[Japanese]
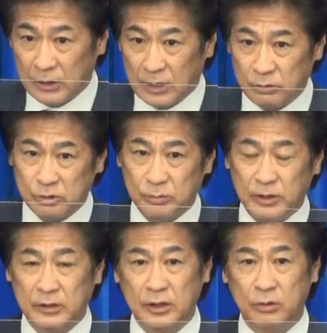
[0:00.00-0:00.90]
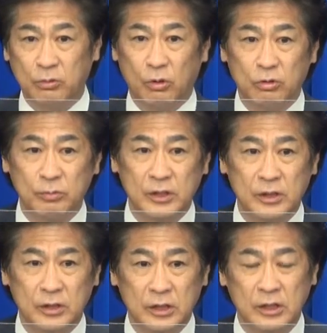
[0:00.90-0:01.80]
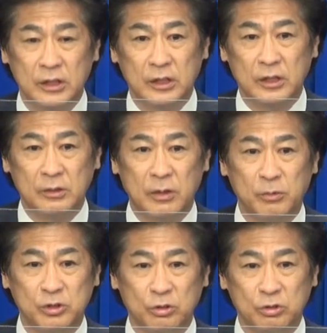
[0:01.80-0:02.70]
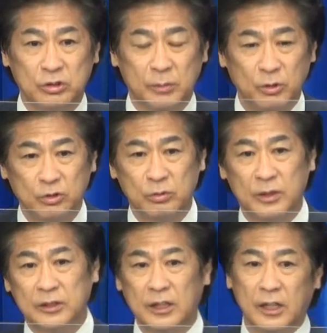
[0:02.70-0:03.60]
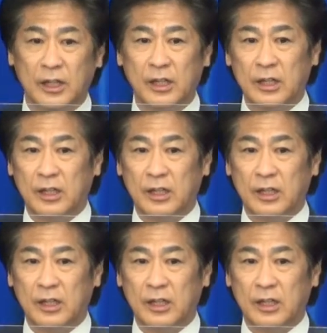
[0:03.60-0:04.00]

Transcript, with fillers: あの全ての国民に、まあ、無症状者も含めて、